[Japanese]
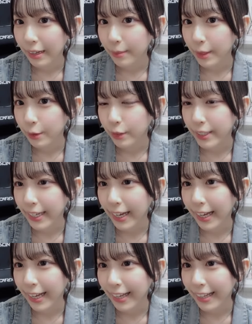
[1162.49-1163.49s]
雨降
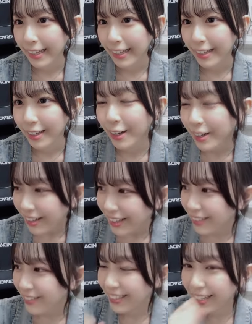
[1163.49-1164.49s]
りゃああ
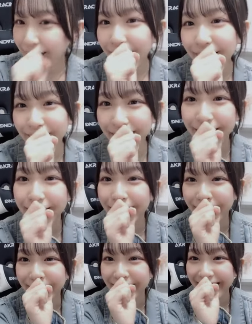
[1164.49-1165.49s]
えでもりゃーは言う
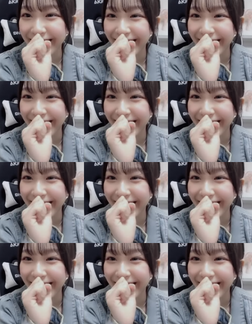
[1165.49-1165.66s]
よ